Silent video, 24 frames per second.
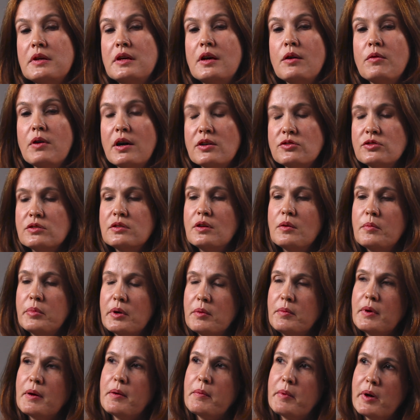E eu acho que tem um
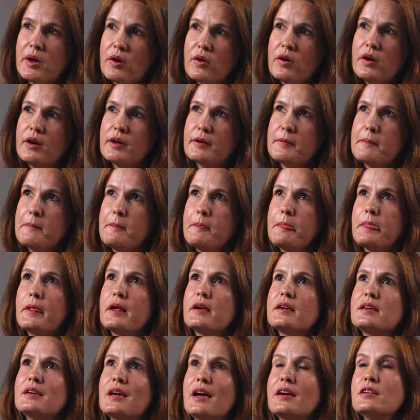problema maior
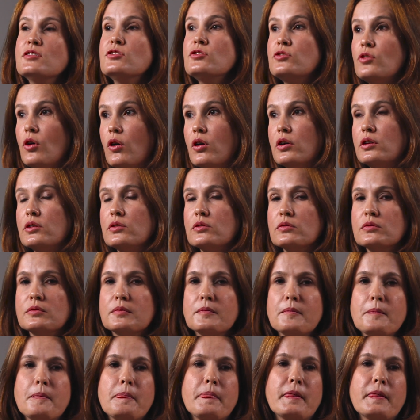que é histórico.